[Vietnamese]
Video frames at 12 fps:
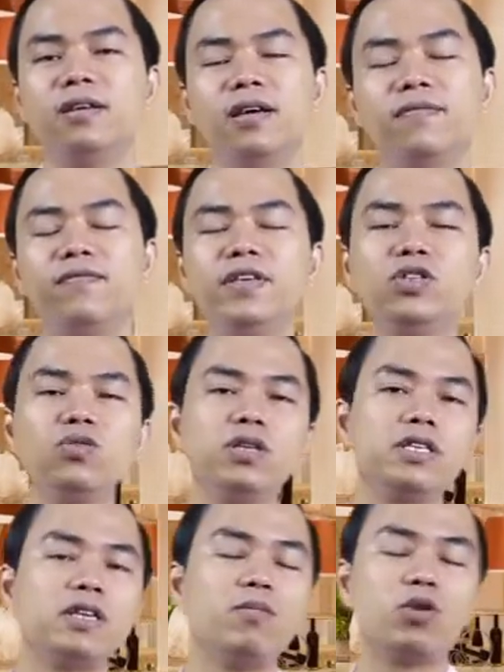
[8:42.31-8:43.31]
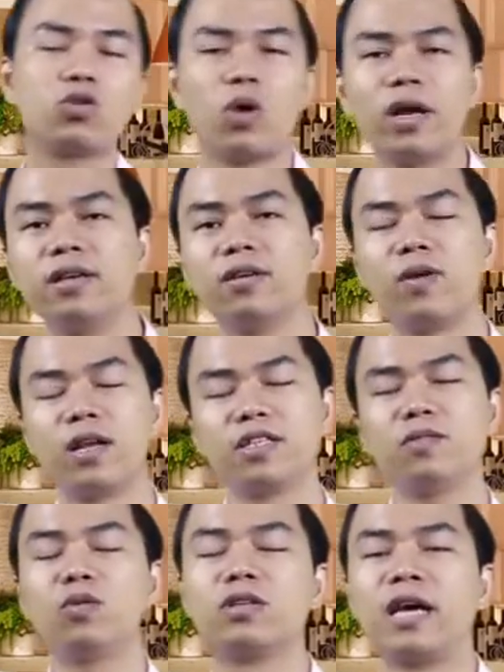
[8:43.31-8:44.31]
đấy, ví dụ như trong một tuần hoặc là
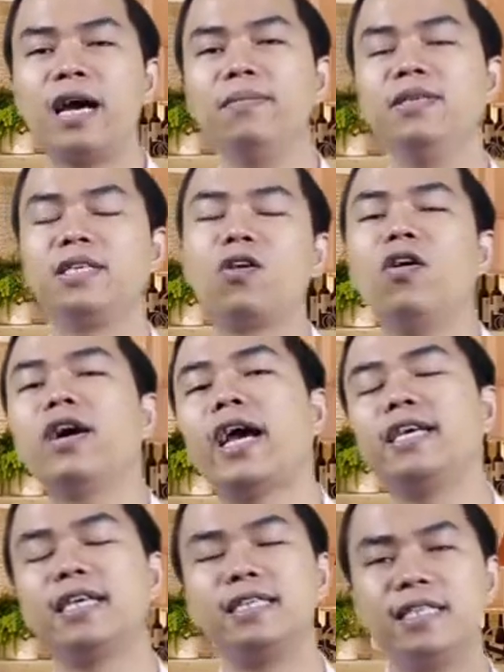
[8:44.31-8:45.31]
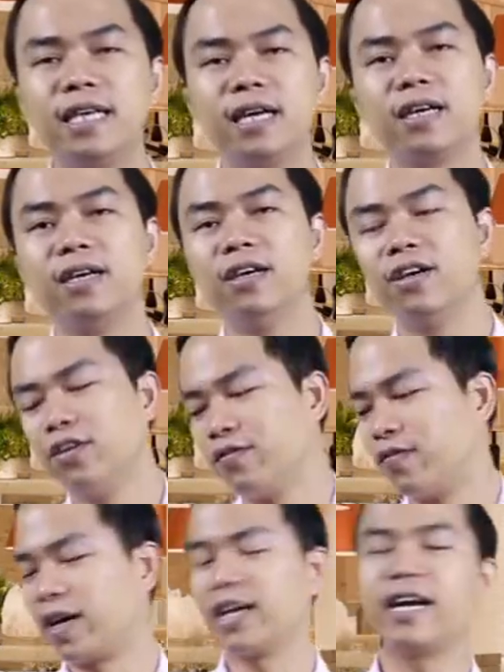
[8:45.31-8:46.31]
trong một tháng mình sẽ có ngày dành riêng
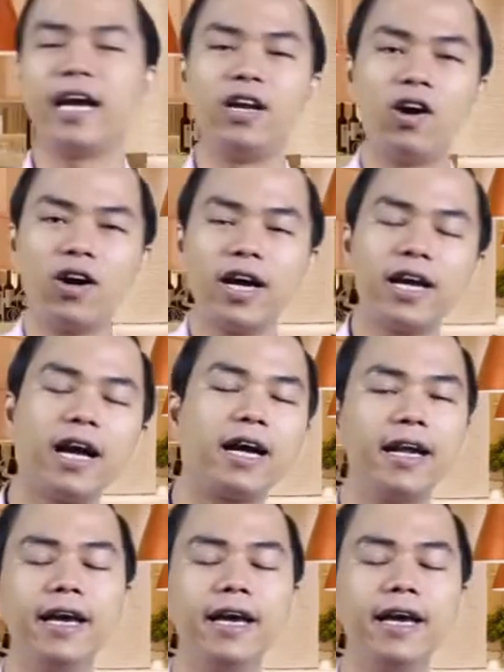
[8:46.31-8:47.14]
và cái ngày đó khách hàng